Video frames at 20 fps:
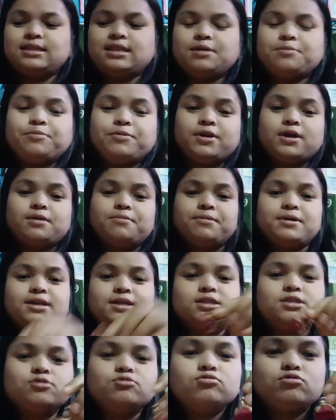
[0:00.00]
তারপরে আবার
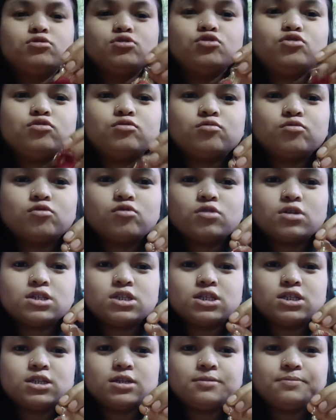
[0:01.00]
এই যে দুটো ঝুমকো
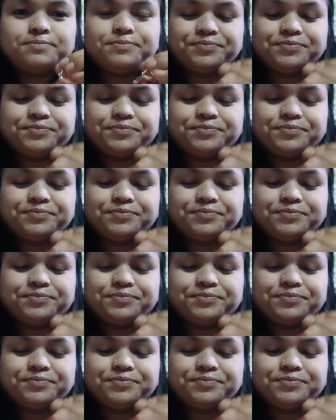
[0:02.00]
আছে